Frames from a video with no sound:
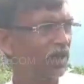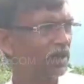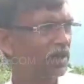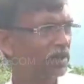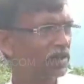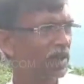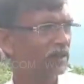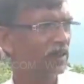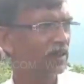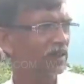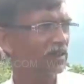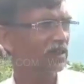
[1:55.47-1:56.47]
এই কাজে হাত
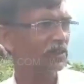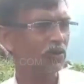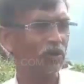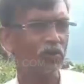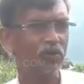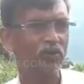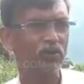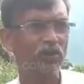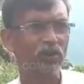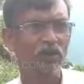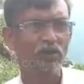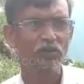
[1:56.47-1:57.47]
লাগিয়েছি জঙ্গল
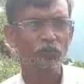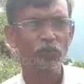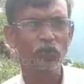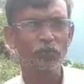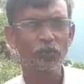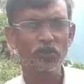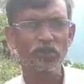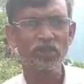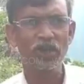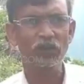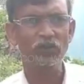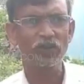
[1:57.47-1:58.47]
পুরো
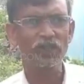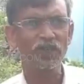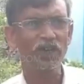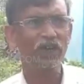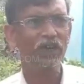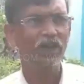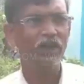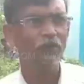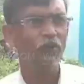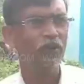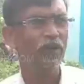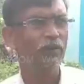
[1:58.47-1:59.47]
পরিষ্কার করে দিয়ে
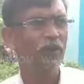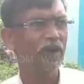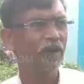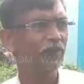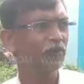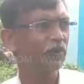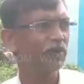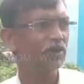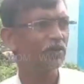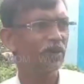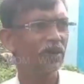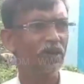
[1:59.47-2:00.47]
ফুলের বাগান তৈরি
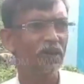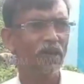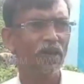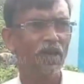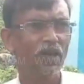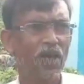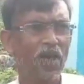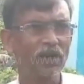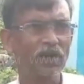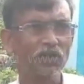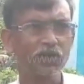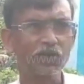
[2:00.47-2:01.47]
করে
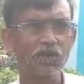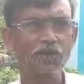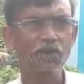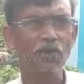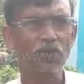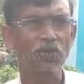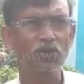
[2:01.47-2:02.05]
একটা সুস্থ